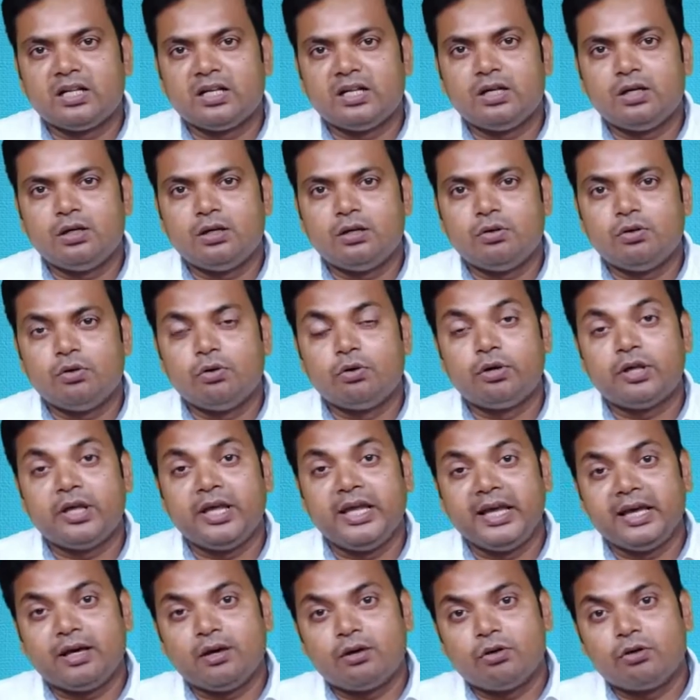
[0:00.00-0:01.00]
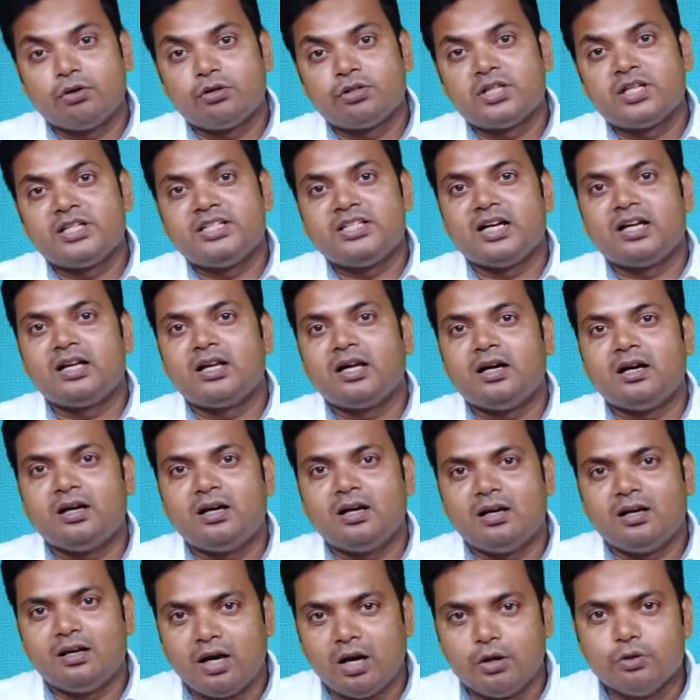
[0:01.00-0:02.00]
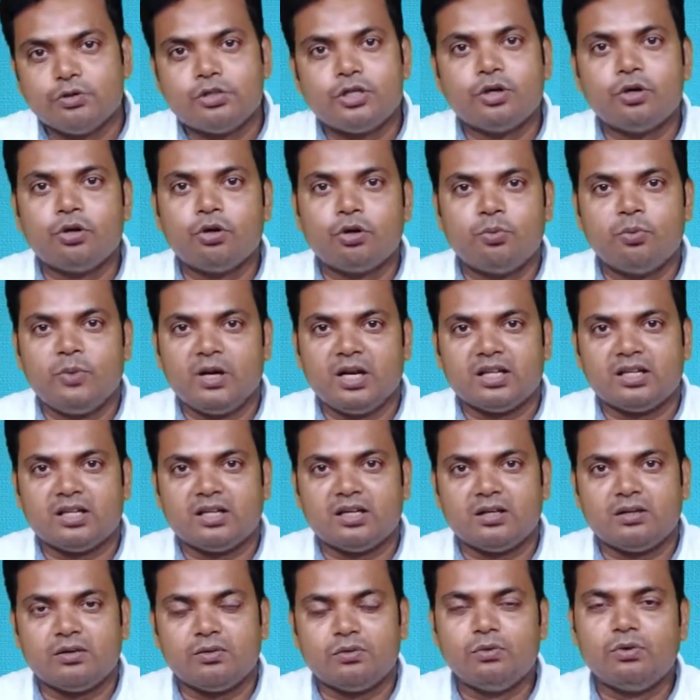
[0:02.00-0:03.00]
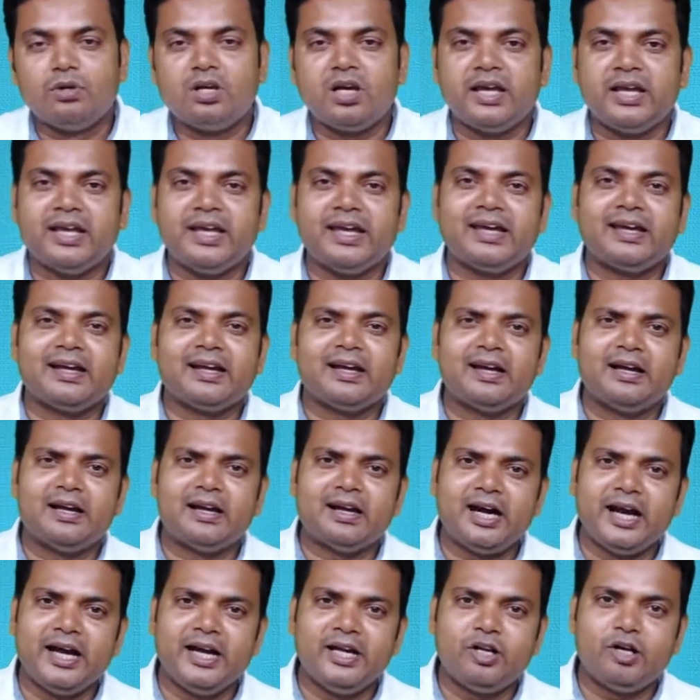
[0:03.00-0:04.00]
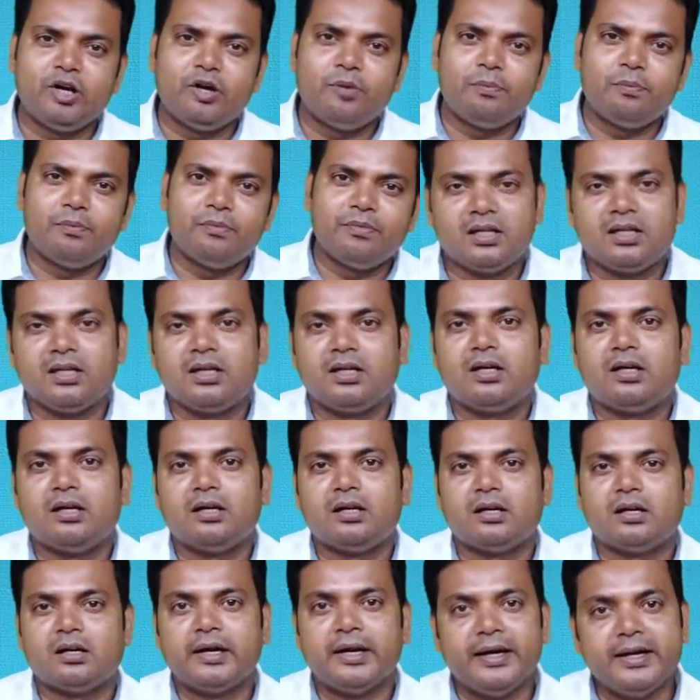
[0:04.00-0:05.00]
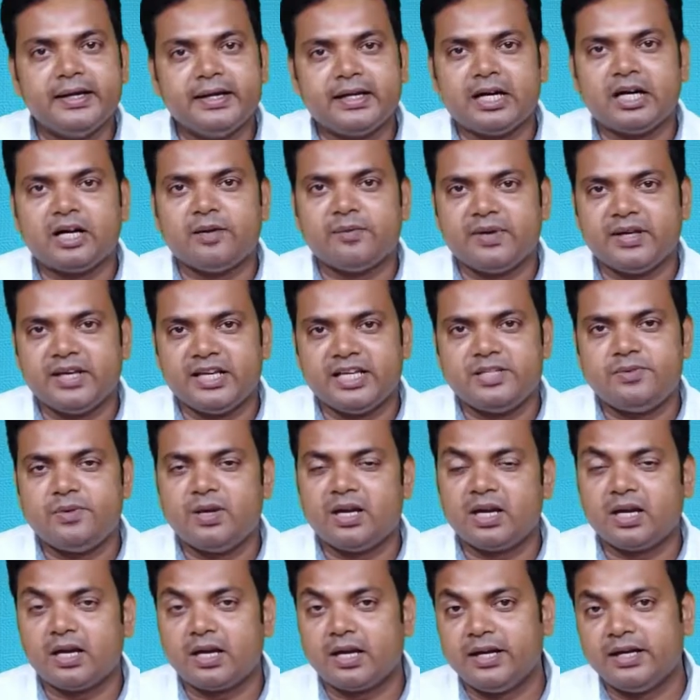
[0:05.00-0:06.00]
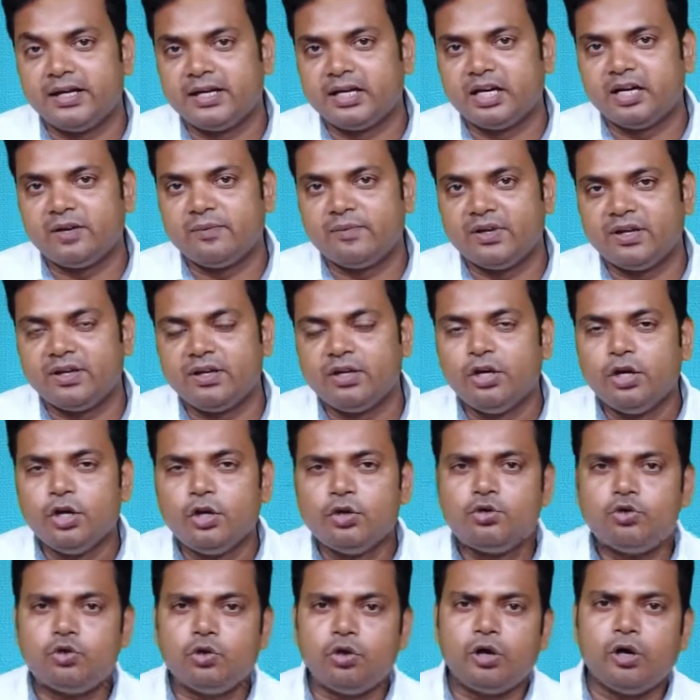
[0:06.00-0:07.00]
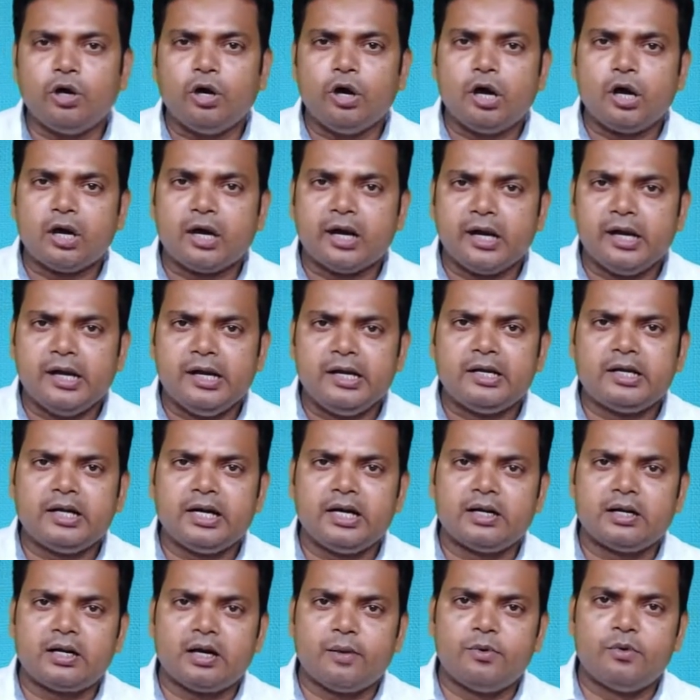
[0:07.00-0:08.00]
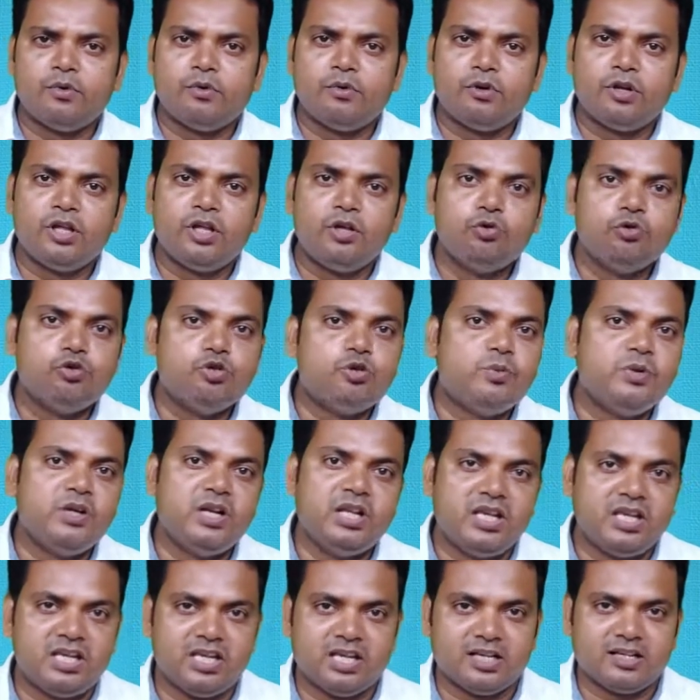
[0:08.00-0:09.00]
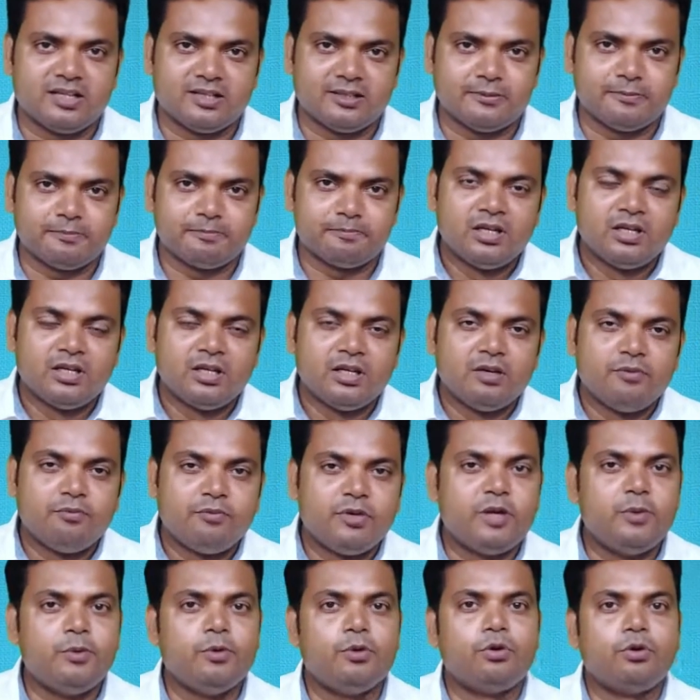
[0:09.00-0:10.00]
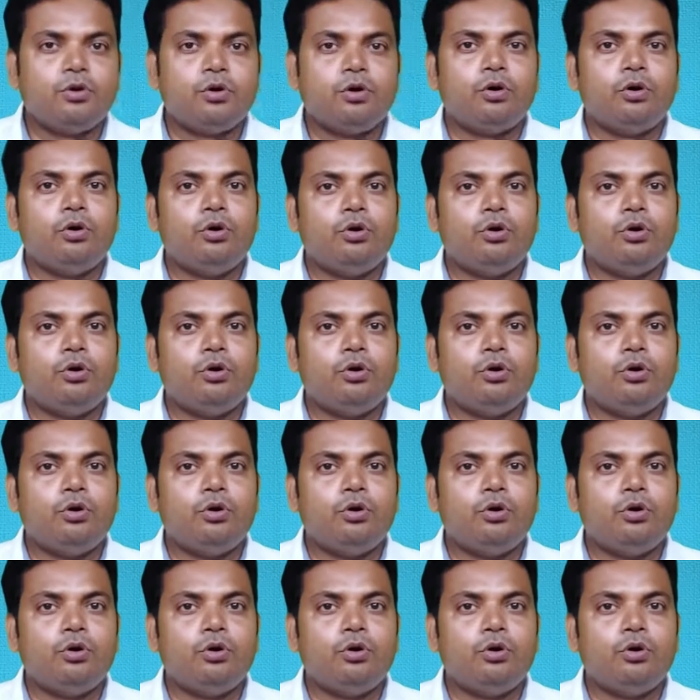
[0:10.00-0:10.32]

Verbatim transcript: था और एक करोड़ से ज़्यादा हाउसिंग लोन मिला था उनका एक राइट ऑफ था क्रेडिट कार्ड में एस के क्रेडिट कार्ड में जो क्रेडिट कार्ड कभी उन्होंने यूज़ भी नहीं किया था फिर भी उनको